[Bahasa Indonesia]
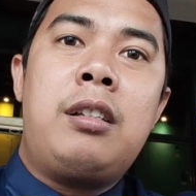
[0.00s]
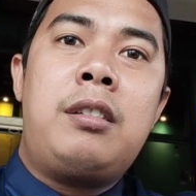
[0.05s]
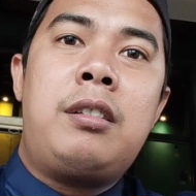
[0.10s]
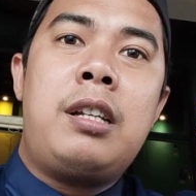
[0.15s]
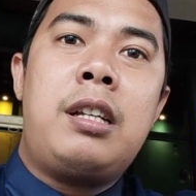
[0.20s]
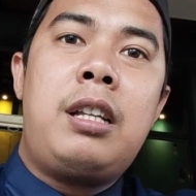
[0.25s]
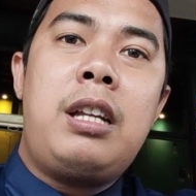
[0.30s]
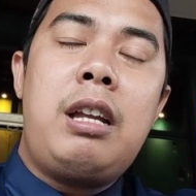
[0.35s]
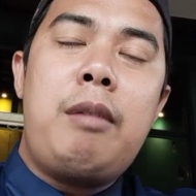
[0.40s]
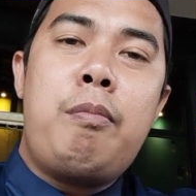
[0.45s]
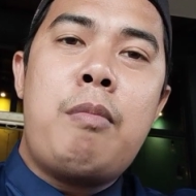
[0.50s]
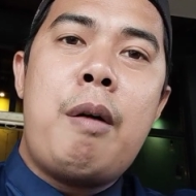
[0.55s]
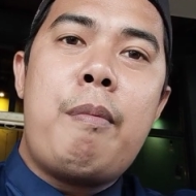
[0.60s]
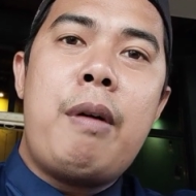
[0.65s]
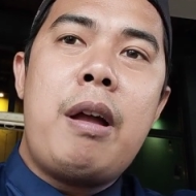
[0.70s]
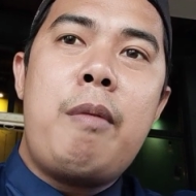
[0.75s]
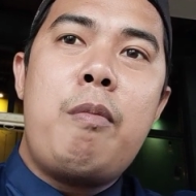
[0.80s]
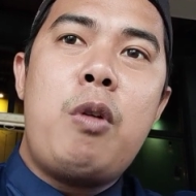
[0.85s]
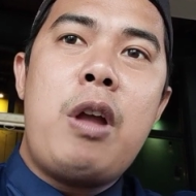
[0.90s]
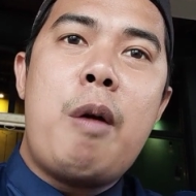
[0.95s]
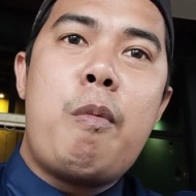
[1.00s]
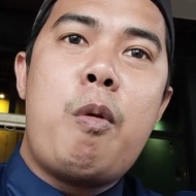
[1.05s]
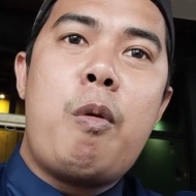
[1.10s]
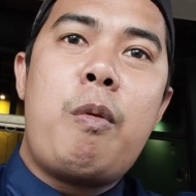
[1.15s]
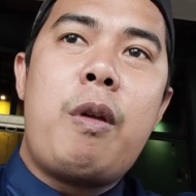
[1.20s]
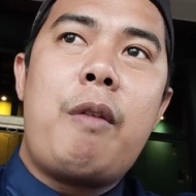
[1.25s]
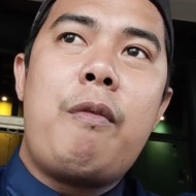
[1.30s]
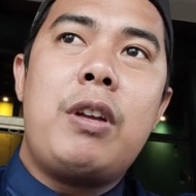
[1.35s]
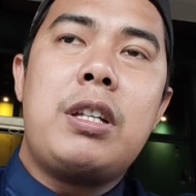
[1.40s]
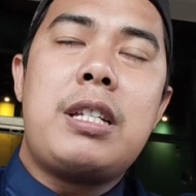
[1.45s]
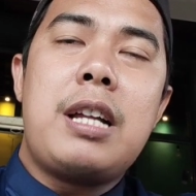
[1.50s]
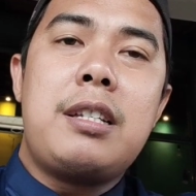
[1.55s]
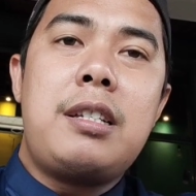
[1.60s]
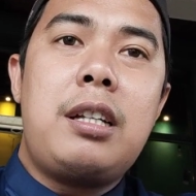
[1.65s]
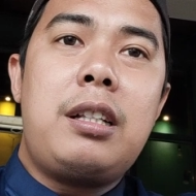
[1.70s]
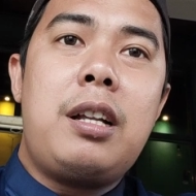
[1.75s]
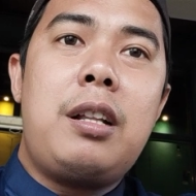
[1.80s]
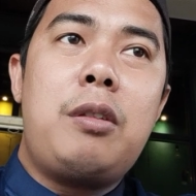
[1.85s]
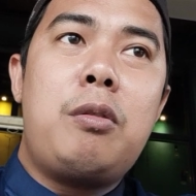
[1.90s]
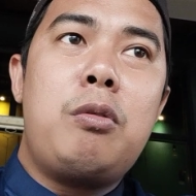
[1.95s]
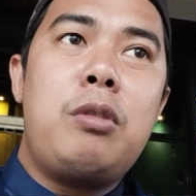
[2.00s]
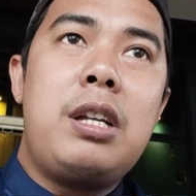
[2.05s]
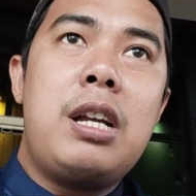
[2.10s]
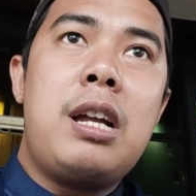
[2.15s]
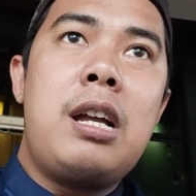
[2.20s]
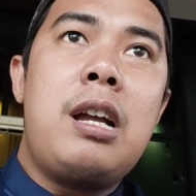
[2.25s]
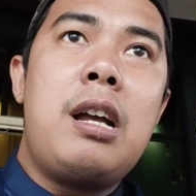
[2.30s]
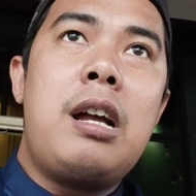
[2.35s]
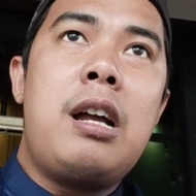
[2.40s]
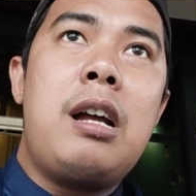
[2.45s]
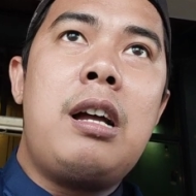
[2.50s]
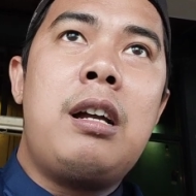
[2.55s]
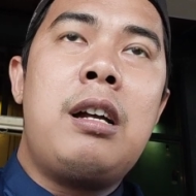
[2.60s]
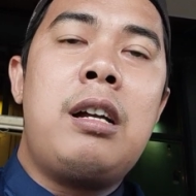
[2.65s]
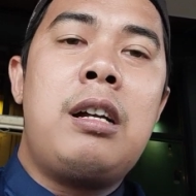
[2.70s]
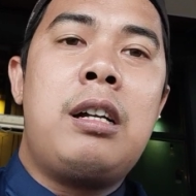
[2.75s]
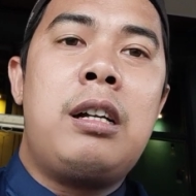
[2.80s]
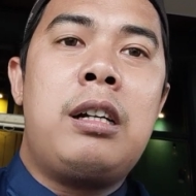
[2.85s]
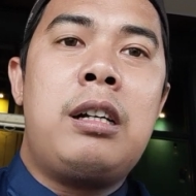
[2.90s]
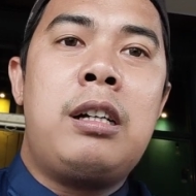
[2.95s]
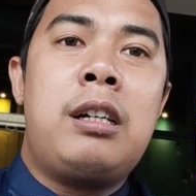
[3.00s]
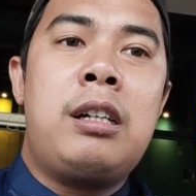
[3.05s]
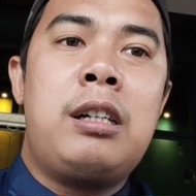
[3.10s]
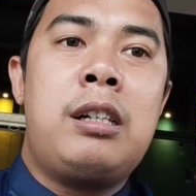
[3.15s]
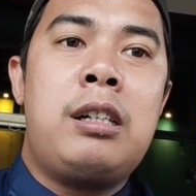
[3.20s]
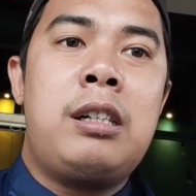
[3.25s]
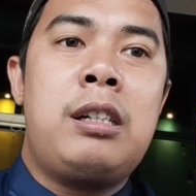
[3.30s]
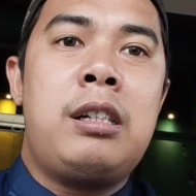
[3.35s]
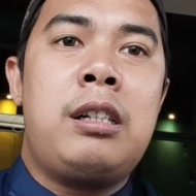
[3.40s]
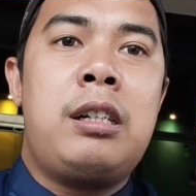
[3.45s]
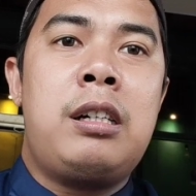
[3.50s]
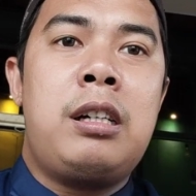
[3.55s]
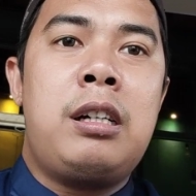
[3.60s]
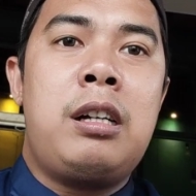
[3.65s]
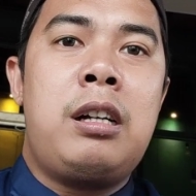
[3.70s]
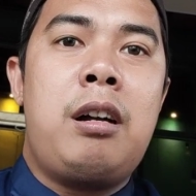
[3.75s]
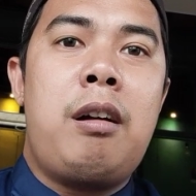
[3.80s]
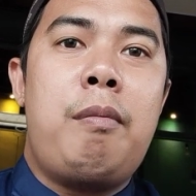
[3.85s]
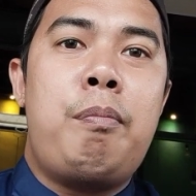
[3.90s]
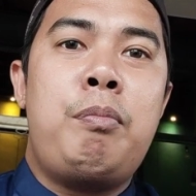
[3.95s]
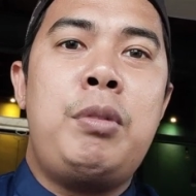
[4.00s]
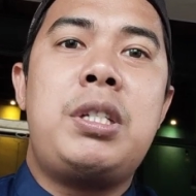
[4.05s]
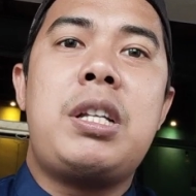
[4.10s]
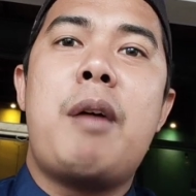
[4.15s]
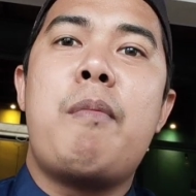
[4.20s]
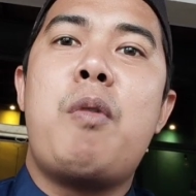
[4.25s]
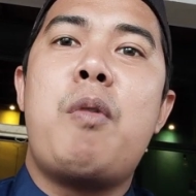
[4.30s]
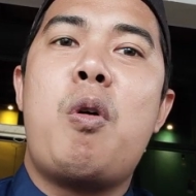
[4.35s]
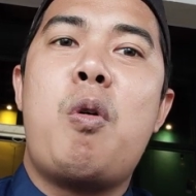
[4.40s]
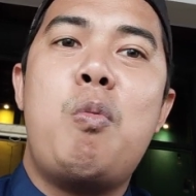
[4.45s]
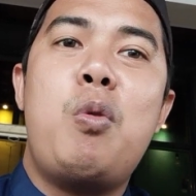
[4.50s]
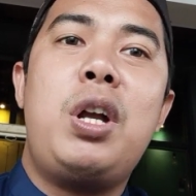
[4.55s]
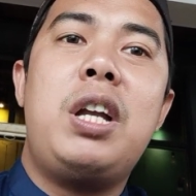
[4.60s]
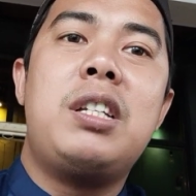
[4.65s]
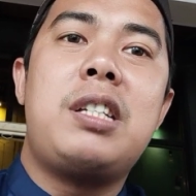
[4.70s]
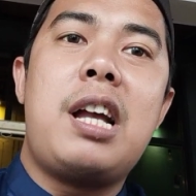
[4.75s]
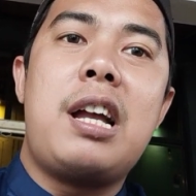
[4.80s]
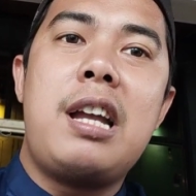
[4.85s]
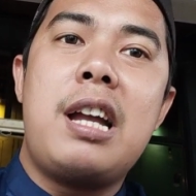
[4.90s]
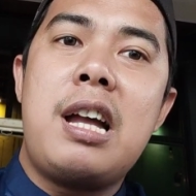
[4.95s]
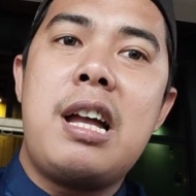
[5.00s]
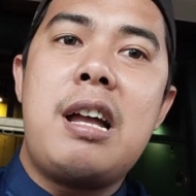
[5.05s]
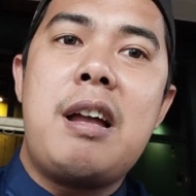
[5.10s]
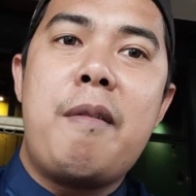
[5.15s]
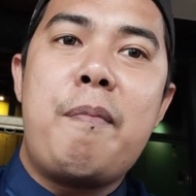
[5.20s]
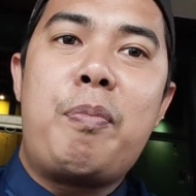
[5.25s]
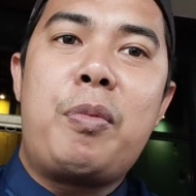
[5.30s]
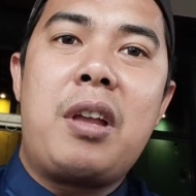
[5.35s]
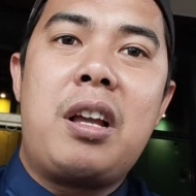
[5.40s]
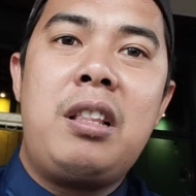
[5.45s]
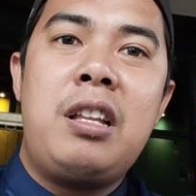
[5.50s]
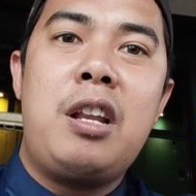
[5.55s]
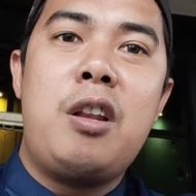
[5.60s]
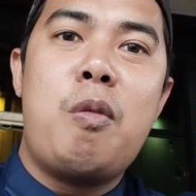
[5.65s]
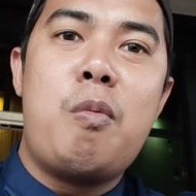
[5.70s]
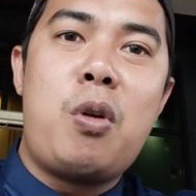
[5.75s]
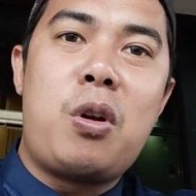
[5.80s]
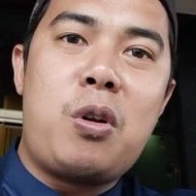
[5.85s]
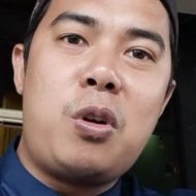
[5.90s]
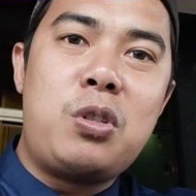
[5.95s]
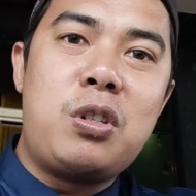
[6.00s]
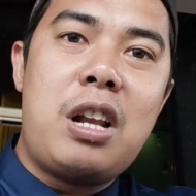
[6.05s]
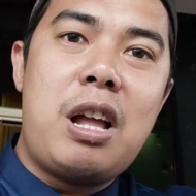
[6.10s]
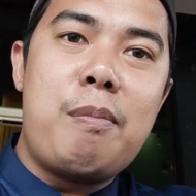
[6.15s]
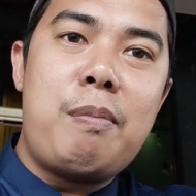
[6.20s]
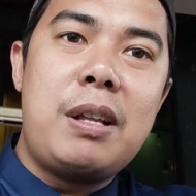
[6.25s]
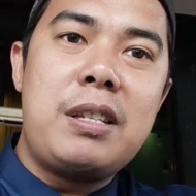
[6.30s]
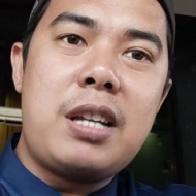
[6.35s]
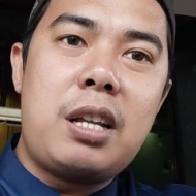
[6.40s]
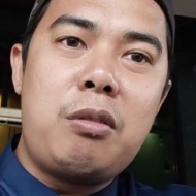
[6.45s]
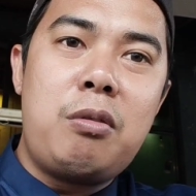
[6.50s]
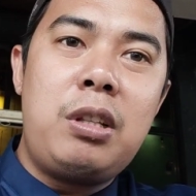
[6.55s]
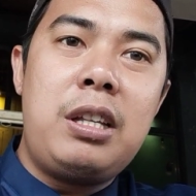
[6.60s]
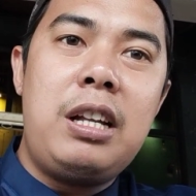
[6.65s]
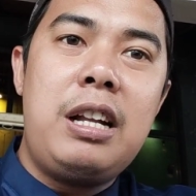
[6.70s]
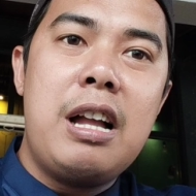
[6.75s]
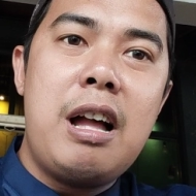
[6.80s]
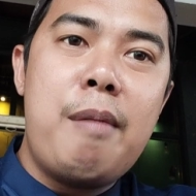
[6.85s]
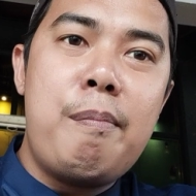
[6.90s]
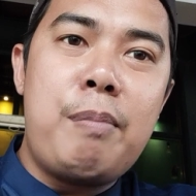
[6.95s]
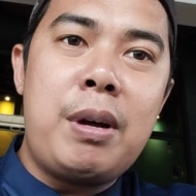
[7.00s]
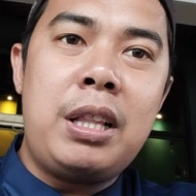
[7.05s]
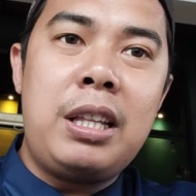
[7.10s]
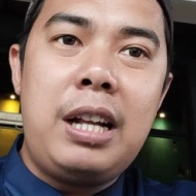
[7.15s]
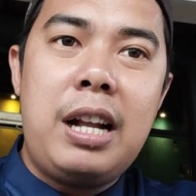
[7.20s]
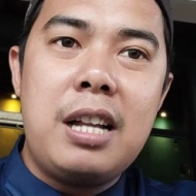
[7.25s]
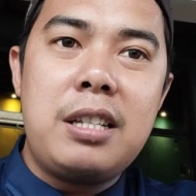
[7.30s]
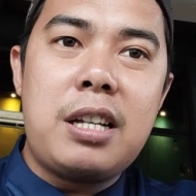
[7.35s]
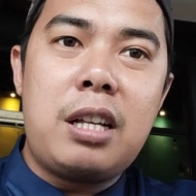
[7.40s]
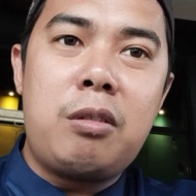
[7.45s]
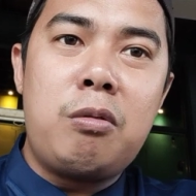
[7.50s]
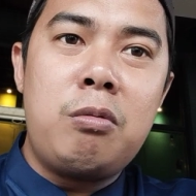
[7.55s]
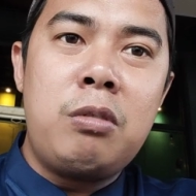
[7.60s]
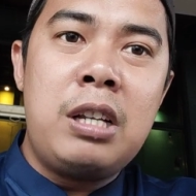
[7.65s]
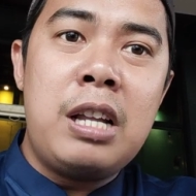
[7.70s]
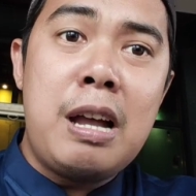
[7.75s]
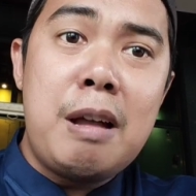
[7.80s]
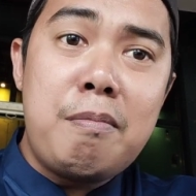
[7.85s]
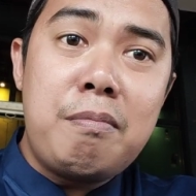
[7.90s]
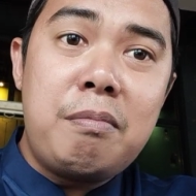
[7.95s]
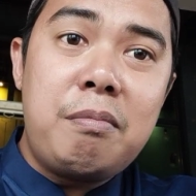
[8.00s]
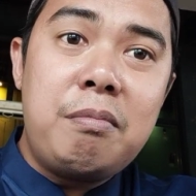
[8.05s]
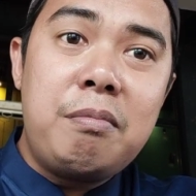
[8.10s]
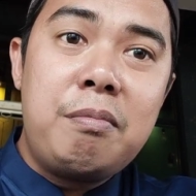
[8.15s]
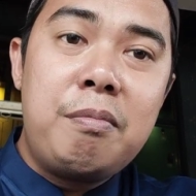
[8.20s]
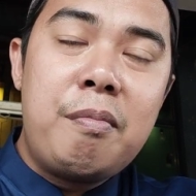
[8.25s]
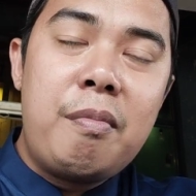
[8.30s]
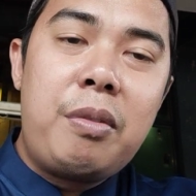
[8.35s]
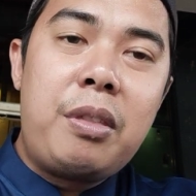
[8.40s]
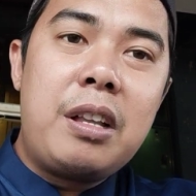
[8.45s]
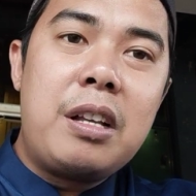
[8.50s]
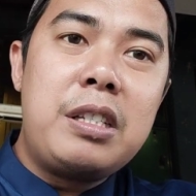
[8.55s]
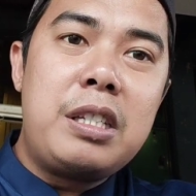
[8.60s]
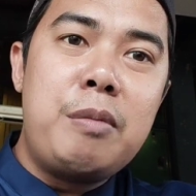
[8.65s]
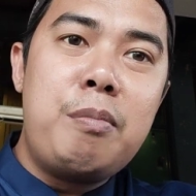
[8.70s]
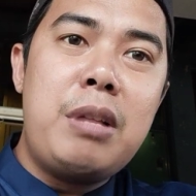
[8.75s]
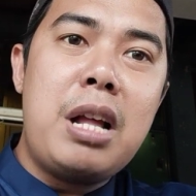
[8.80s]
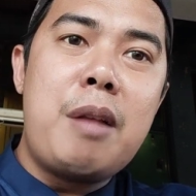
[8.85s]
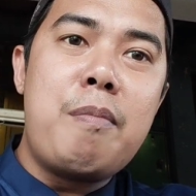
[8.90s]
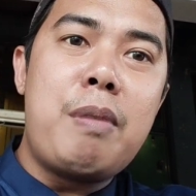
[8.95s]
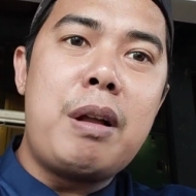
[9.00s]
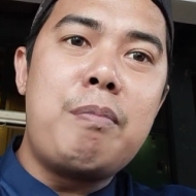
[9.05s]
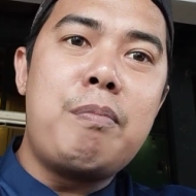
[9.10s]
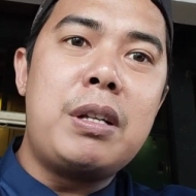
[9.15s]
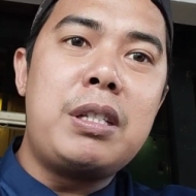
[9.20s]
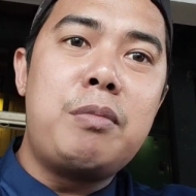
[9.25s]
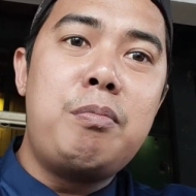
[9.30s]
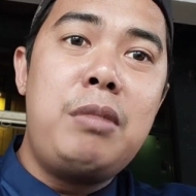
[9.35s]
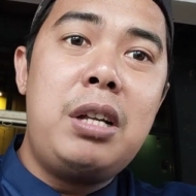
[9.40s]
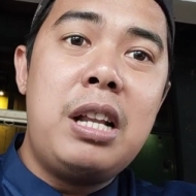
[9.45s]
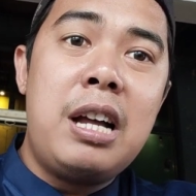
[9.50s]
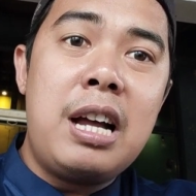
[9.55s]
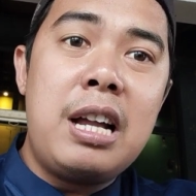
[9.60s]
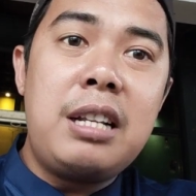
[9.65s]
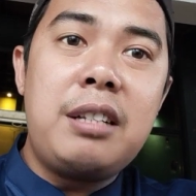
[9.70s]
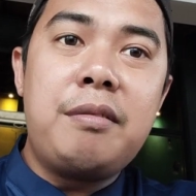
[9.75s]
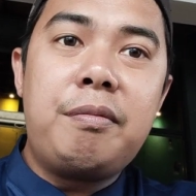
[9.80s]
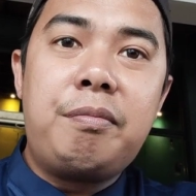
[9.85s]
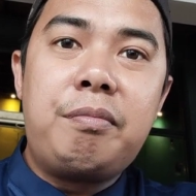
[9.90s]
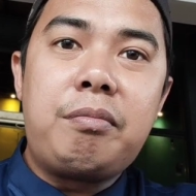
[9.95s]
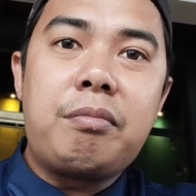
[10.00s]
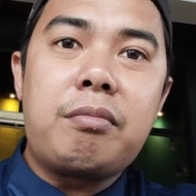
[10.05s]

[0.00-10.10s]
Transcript: Jadi Bapak Ibu yang mau berinvestasi tentunya uh, bisa menghubungi saya di nomor 08134316